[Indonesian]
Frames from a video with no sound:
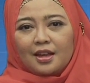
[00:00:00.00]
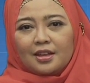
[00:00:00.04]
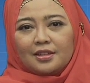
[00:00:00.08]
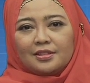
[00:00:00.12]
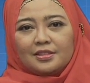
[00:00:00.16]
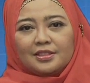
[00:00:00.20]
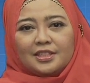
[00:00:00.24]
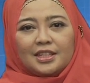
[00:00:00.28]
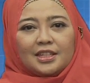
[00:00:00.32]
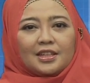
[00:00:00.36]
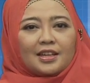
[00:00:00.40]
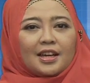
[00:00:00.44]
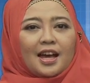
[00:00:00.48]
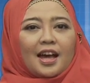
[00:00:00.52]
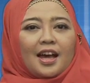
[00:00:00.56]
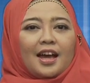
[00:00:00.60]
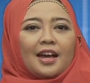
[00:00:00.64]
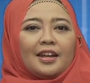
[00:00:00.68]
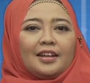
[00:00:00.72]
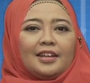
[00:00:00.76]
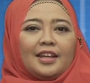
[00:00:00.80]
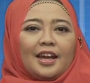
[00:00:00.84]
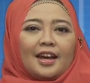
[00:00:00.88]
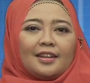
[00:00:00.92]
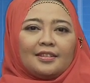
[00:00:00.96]
Jika
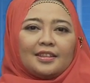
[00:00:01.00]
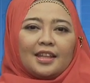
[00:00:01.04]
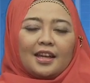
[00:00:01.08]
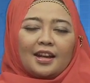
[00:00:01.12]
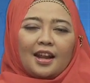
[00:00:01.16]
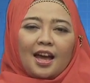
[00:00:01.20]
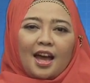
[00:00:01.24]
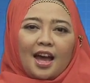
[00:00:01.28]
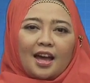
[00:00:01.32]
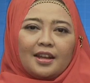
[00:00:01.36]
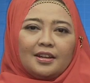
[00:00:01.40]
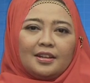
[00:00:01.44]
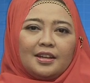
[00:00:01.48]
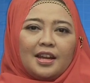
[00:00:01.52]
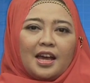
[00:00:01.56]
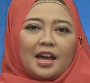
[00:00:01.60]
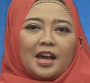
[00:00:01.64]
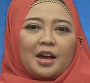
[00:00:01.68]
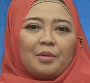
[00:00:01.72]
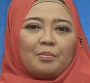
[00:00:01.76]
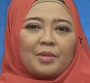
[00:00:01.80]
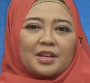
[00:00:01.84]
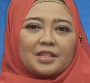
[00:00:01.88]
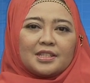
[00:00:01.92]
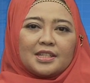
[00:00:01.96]
di antara
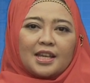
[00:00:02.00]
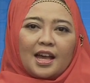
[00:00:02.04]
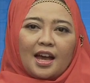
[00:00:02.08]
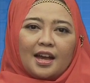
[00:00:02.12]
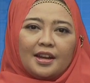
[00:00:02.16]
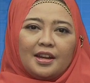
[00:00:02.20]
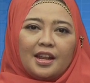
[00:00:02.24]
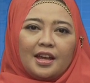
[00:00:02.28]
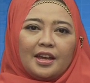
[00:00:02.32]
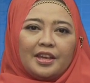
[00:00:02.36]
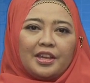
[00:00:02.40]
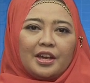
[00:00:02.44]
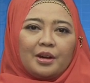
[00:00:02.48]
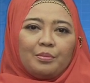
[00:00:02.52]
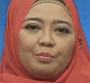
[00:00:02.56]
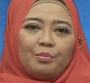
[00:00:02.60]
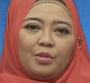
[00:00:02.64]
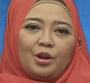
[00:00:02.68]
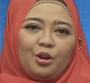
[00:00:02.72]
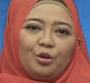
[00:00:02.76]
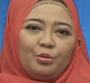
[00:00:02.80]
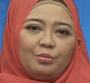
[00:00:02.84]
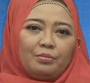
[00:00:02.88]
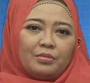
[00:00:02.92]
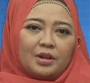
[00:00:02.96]
Anda masih ada yang
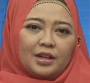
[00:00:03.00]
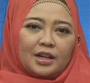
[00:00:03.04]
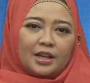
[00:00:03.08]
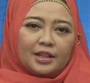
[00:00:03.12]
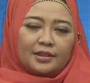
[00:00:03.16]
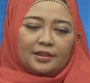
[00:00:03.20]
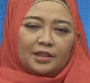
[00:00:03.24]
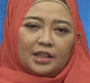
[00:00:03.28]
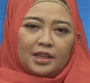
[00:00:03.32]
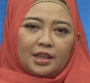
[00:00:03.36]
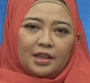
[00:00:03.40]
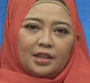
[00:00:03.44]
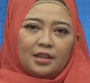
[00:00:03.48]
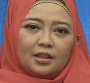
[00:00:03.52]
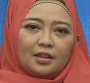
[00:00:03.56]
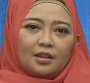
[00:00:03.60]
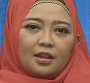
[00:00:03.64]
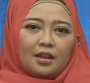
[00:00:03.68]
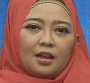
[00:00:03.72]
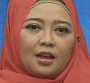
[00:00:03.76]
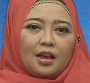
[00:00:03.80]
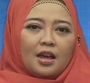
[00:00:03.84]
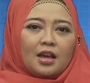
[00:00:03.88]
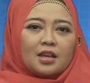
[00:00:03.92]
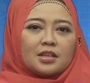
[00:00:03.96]
belum mengerti,
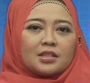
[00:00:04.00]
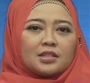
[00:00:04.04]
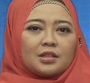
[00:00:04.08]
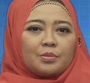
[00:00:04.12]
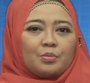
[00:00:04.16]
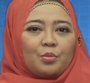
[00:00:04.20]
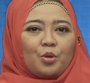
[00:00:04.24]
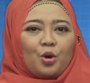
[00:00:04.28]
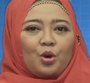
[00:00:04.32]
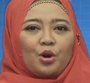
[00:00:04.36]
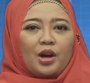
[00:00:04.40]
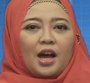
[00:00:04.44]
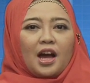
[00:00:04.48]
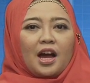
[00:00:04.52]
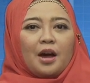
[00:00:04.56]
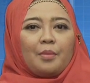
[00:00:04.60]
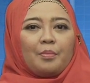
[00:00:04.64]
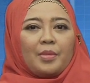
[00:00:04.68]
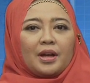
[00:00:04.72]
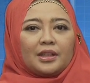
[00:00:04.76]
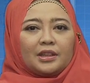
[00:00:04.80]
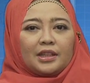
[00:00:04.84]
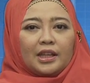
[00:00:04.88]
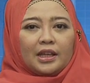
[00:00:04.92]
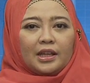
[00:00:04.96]
semoga
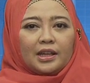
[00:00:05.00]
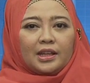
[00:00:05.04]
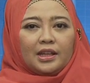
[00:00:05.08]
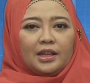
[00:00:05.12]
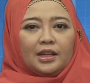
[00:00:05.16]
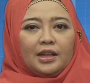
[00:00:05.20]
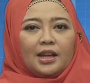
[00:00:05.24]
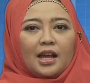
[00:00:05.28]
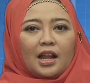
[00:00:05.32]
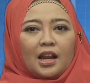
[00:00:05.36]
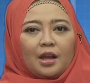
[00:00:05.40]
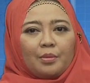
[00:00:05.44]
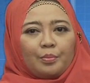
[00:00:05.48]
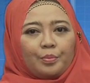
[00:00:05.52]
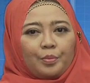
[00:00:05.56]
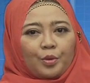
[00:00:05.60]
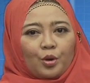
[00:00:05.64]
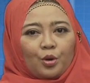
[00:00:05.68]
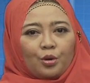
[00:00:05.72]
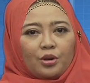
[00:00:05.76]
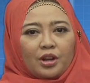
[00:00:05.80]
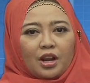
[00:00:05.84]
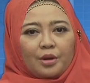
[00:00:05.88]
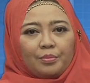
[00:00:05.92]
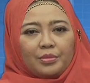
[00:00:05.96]
materi dalam
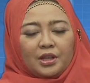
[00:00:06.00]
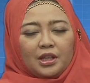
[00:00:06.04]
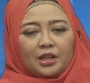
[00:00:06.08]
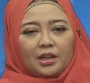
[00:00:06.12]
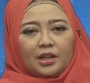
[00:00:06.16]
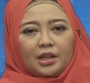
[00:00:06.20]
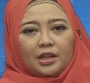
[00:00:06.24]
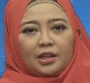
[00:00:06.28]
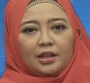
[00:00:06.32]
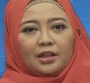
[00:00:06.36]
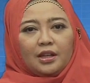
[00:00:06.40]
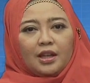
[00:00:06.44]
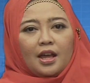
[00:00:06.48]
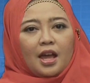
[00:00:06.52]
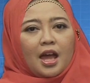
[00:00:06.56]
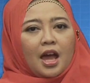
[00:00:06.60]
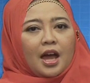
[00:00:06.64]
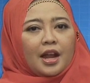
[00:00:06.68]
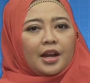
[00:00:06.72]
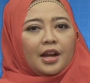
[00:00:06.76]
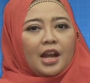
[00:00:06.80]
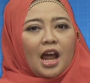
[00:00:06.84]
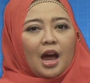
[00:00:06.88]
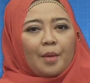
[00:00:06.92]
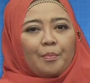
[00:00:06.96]
program ini
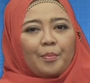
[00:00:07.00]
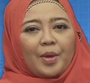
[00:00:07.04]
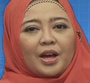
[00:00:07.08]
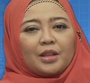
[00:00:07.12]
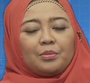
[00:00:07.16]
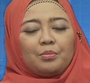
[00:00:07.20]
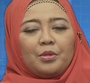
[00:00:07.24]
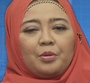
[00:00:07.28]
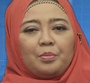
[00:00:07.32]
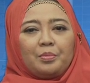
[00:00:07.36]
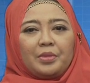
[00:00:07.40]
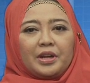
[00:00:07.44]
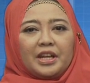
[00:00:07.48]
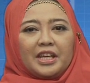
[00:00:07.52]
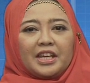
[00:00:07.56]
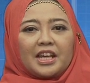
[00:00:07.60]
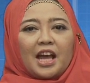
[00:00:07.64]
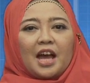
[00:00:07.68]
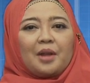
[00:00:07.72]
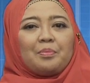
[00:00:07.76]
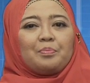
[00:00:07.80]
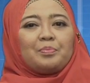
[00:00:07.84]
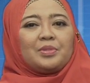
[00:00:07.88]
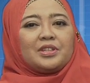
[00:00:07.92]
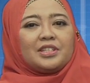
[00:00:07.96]
dapat
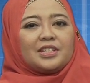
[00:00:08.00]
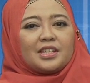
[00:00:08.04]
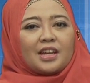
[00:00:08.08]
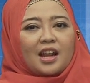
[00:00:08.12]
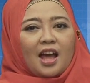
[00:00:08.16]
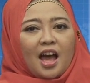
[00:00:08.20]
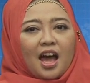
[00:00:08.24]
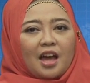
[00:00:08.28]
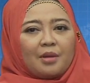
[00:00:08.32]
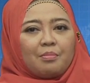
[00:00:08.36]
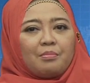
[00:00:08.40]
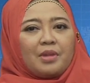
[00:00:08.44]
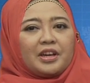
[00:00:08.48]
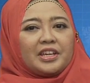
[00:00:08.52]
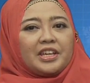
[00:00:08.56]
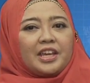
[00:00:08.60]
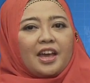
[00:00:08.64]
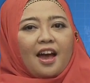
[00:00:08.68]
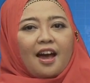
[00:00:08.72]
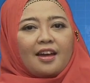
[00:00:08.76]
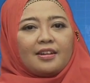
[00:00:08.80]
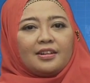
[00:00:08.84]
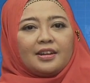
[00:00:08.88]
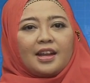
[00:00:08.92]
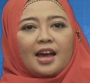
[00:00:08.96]
memberikan pencerahan bagi
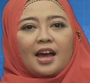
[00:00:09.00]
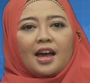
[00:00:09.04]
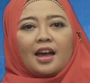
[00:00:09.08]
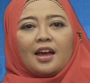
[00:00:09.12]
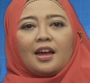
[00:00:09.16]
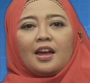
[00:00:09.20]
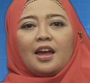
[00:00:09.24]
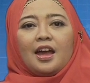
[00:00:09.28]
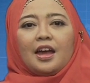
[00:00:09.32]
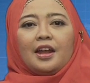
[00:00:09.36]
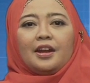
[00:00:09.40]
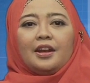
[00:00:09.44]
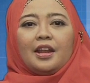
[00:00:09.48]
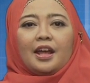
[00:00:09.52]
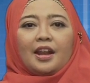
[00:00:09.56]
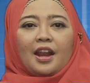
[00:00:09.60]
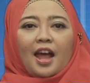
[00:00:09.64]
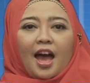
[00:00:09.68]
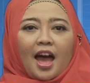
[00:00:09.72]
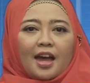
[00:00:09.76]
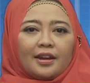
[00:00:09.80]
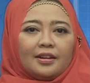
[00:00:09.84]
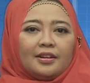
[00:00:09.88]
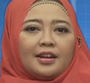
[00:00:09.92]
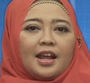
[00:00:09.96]
Anda dan
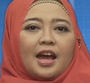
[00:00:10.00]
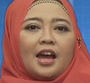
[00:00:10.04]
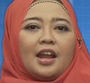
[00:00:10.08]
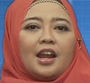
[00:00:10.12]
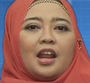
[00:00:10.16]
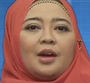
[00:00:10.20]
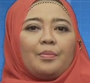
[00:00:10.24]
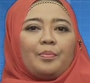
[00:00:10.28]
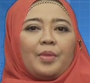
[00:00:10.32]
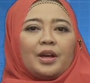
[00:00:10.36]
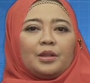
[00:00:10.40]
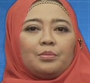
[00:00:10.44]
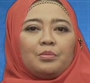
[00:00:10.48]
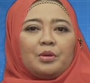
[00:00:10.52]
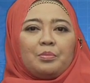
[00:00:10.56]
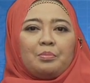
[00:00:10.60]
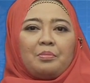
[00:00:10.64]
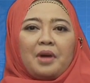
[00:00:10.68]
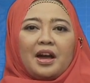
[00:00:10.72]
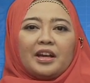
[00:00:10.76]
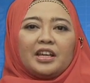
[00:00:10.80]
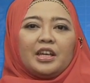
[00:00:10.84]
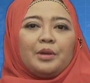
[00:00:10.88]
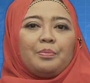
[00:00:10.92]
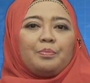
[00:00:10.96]
Anda dapat
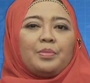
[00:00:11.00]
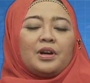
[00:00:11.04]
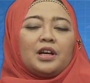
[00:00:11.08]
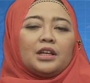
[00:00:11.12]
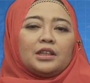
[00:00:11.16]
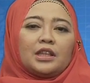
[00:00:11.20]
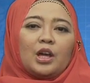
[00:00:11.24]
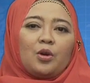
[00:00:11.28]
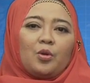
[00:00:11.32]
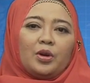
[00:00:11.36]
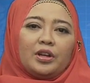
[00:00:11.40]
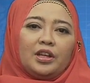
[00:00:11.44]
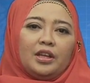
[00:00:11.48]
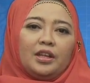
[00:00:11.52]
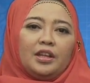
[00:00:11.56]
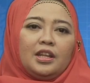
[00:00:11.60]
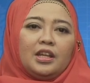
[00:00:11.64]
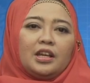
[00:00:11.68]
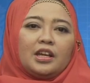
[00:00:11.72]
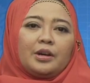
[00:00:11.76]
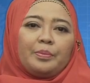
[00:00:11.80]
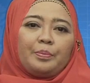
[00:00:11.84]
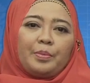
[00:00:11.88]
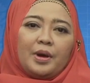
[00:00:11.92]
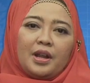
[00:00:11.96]
membagi pengetahuan ini
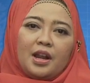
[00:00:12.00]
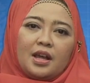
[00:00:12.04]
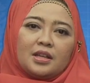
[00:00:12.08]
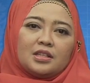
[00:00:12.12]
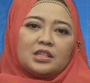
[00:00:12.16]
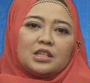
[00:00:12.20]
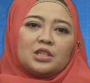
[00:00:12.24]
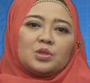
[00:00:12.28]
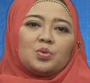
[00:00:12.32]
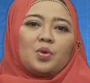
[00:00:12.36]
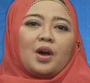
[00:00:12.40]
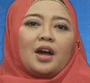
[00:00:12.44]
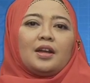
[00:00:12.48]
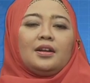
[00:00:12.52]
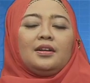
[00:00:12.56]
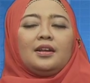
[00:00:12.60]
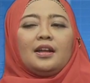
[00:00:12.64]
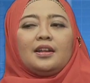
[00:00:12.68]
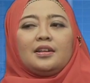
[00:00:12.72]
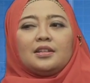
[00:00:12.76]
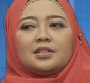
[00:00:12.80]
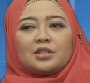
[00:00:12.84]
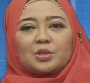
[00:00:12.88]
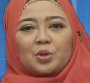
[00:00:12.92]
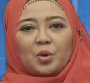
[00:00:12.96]
kepada siswa Anda
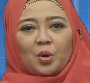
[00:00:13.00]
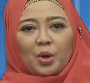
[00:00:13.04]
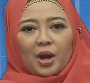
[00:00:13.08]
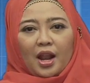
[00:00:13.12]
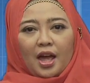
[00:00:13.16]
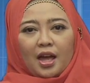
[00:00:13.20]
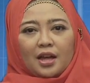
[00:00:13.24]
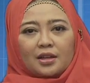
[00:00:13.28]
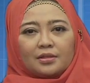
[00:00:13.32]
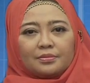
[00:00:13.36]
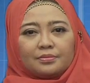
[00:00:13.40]
di sekolah.